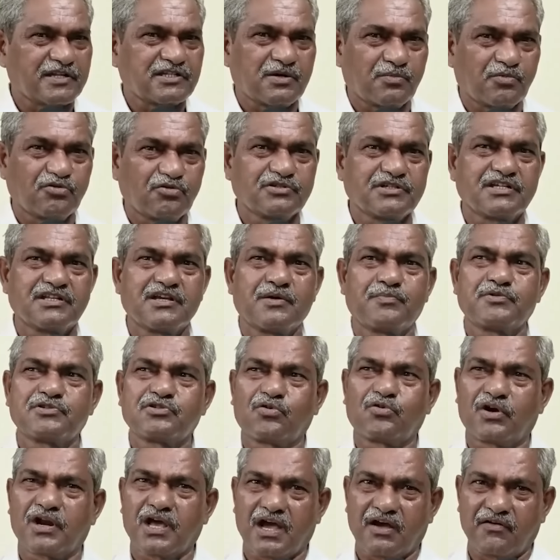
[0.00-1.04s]
పరిశ్రమ గురించి అని చెప్పేసి
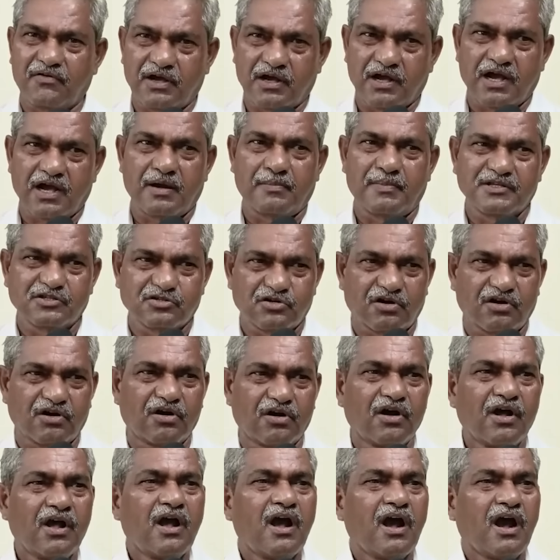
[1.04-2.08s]
కూడా మధ్యలో
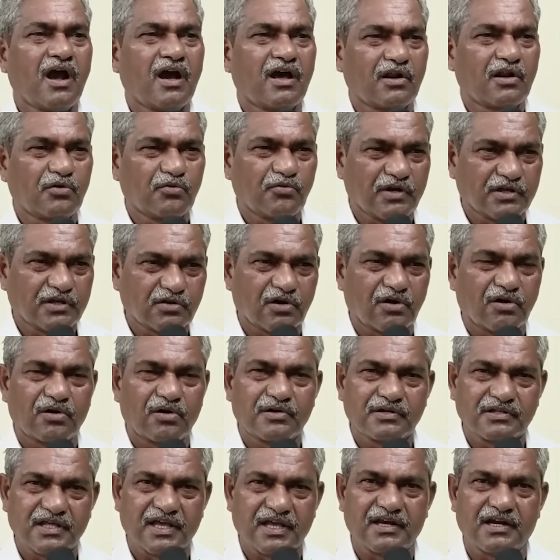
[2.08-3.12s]
నువ్వేదో
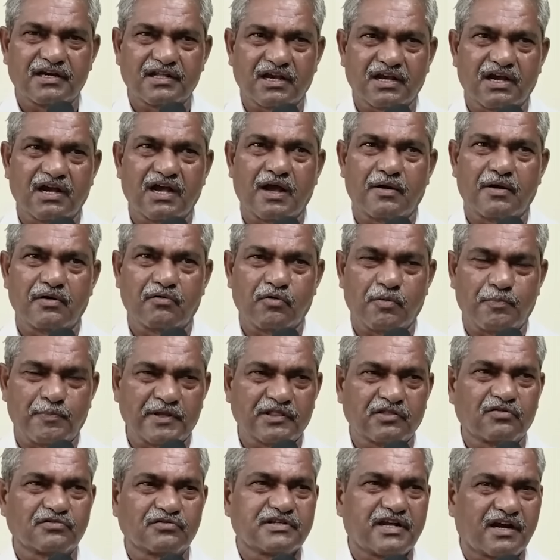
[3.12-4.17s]
ఇదైనట్టుగా
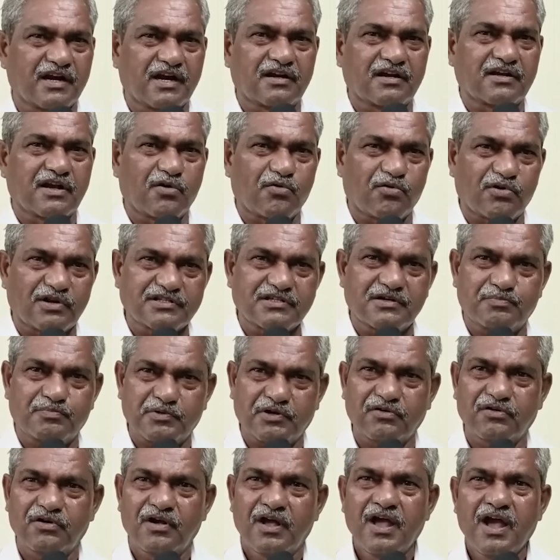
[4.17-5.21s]
ఒప్పందం జరిగినట్టుగా కూడా
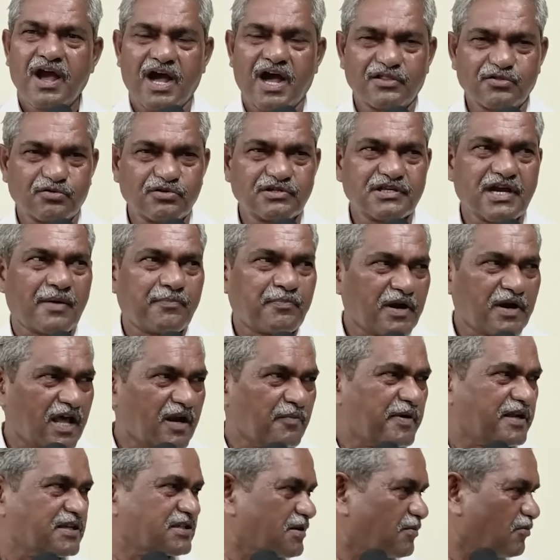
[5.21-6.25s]
చెప్పావు అందుగురించి అప్పడాల
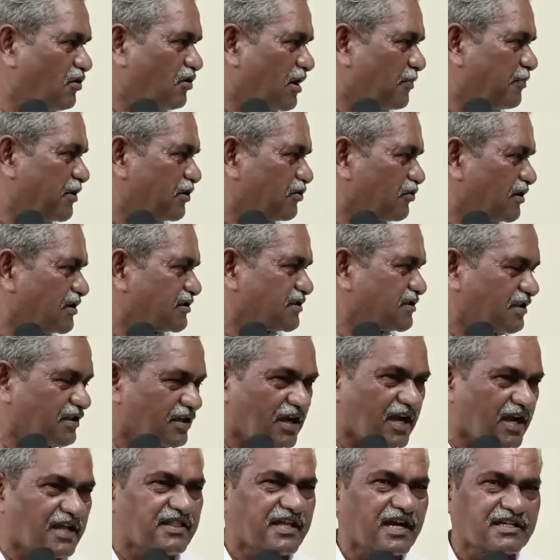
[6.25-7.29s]
పరిశ్రమ కూడా పెట్టుకునే
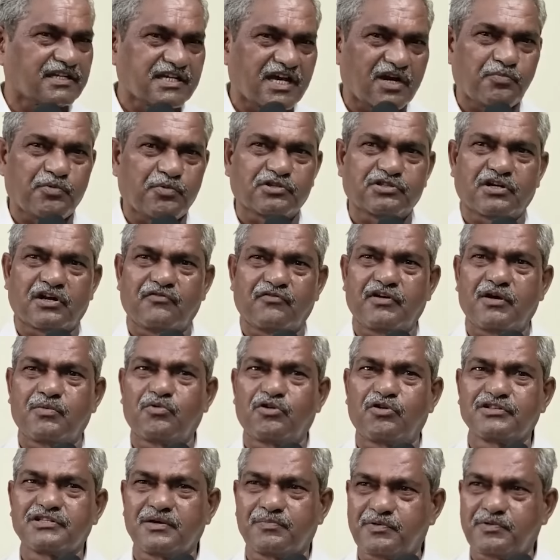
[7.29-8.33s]
స్థితికి కానీ
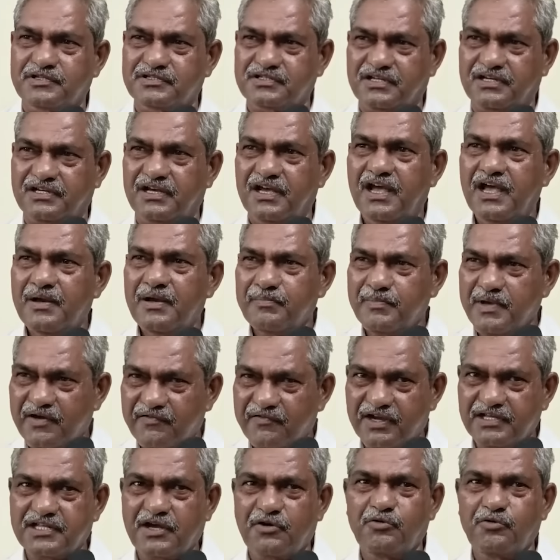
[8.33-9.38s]
దిగజారిపోతున్నావేమో అని చెప్పేసి మేమైతే